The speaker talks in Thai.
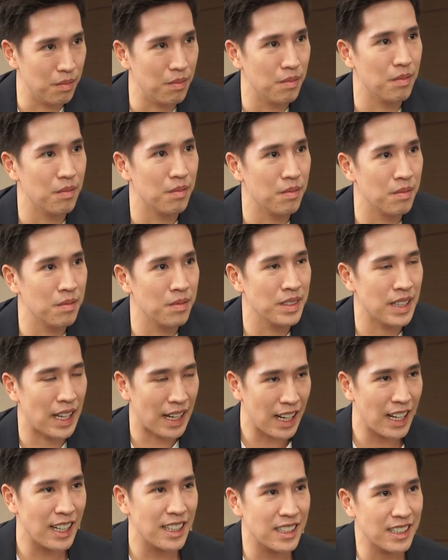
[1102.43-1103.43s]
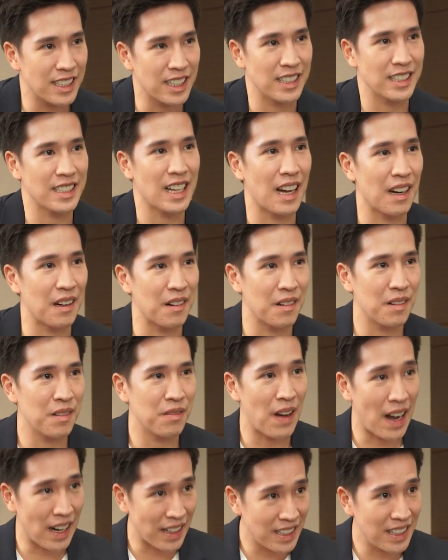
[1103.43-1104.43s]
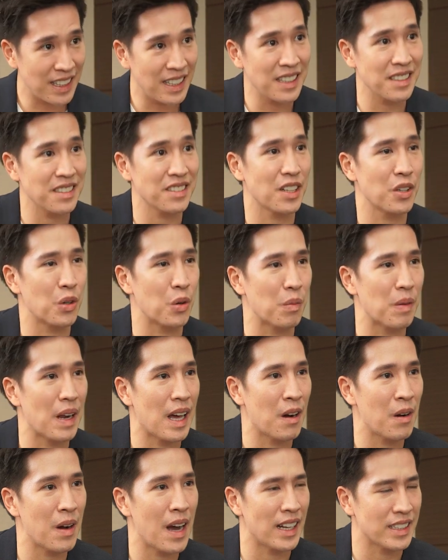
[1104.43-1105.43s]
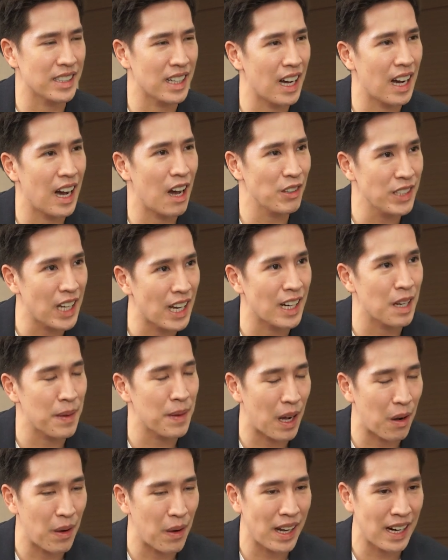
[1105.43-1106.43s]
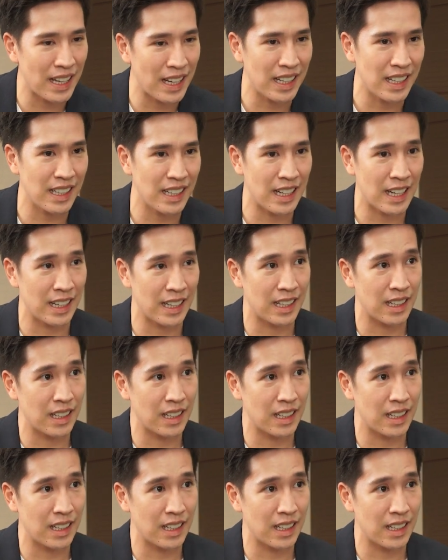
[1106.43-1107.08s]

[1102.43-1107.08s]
ตแต่ถ้าเกิดจากฟังที่สรุปแล้วอาจจะเข้าใจได้ไหมครับว่าในใน